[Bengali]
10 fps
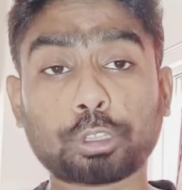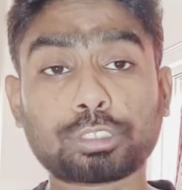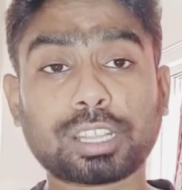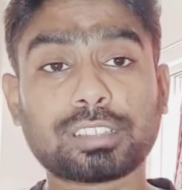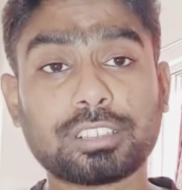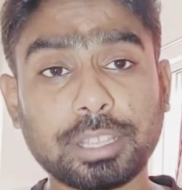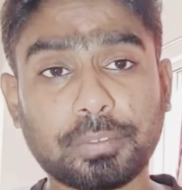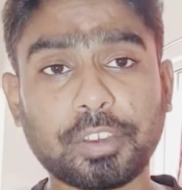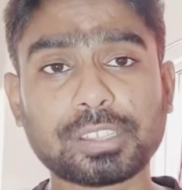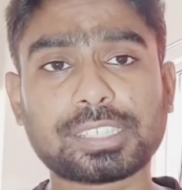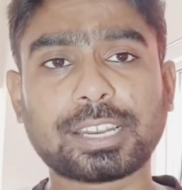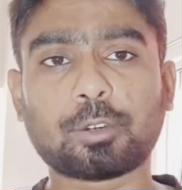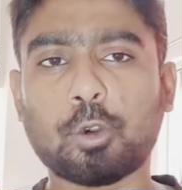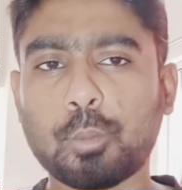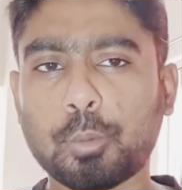অর্থাৎ
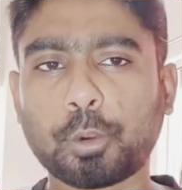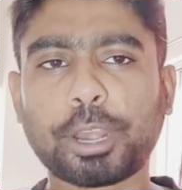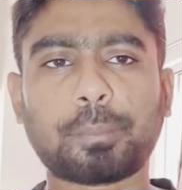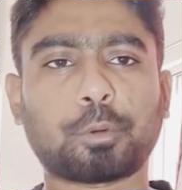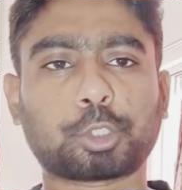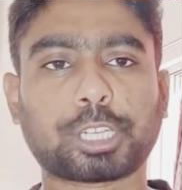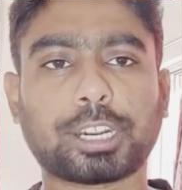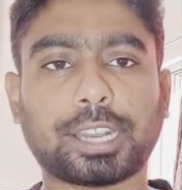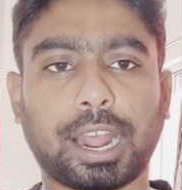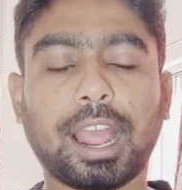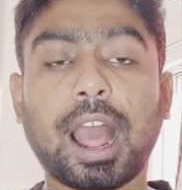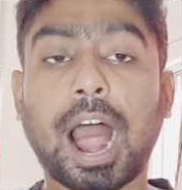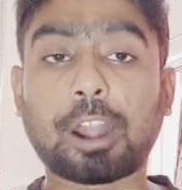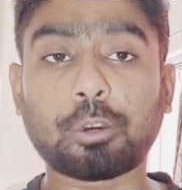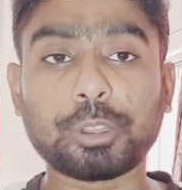ডিফেন্সের ওপরের পোর্শনটা
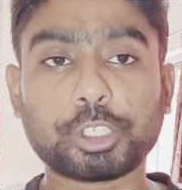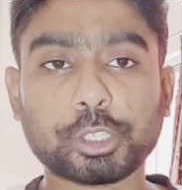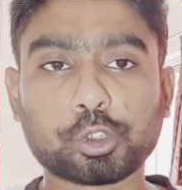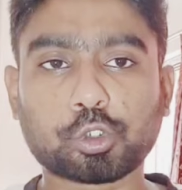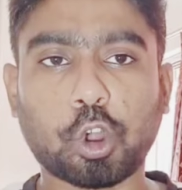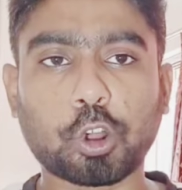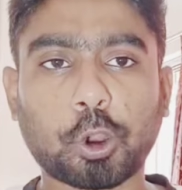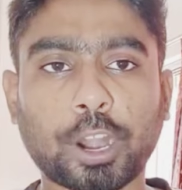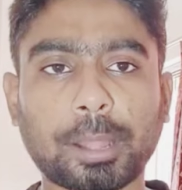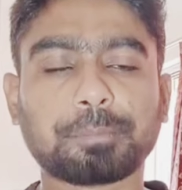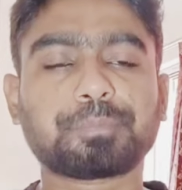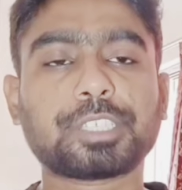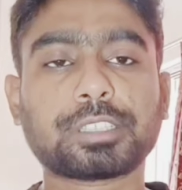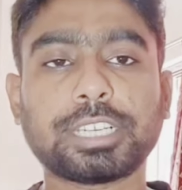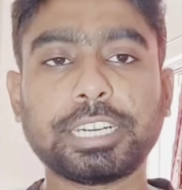আরও বেশি স্ট্রং করা
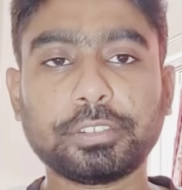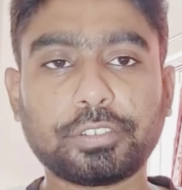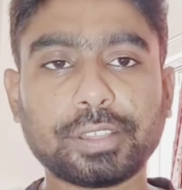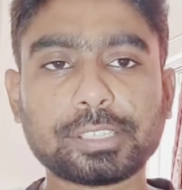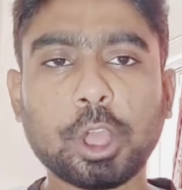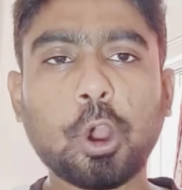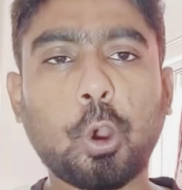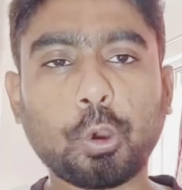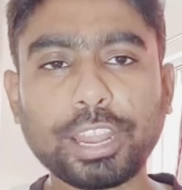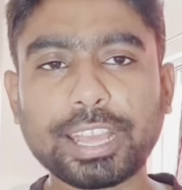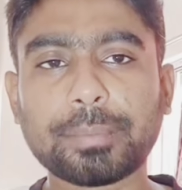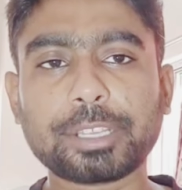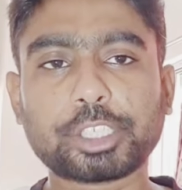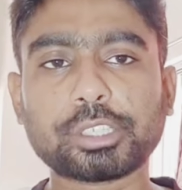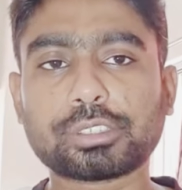যাতে ডিফেন্স অনেক
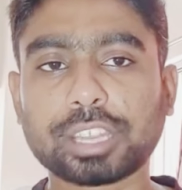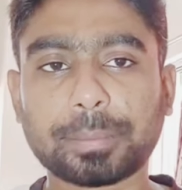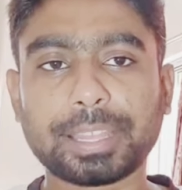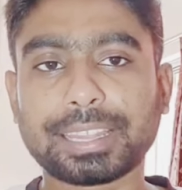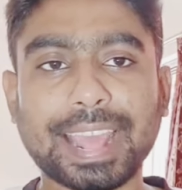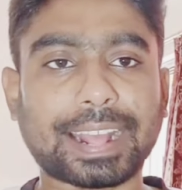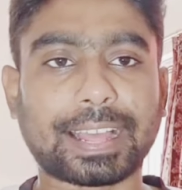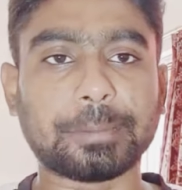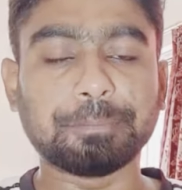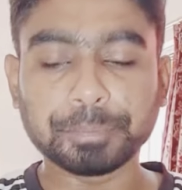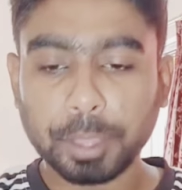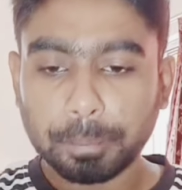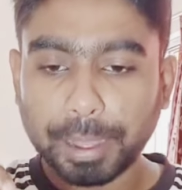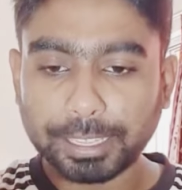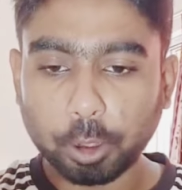বেশি স্টেবেল দেখায়
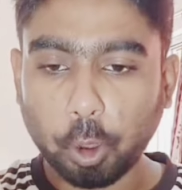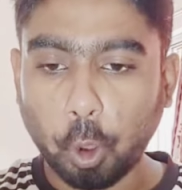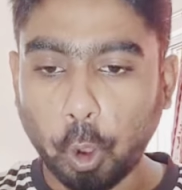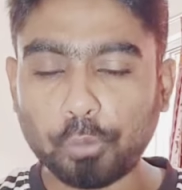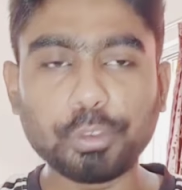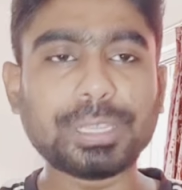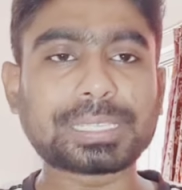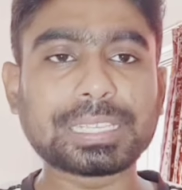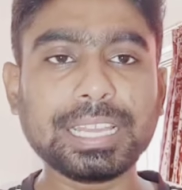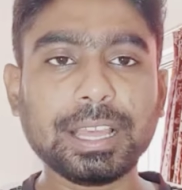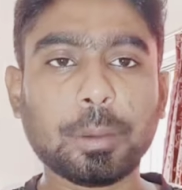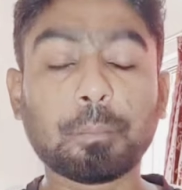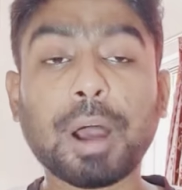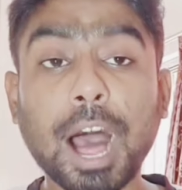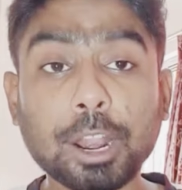বাই অবভিয়াসলি
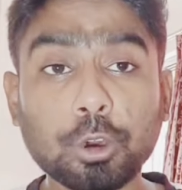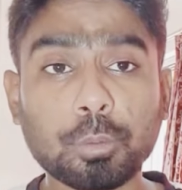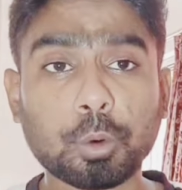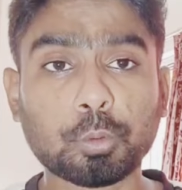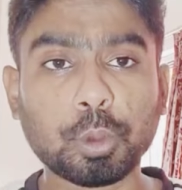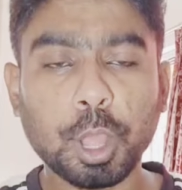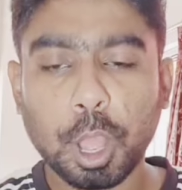ভালো মুভ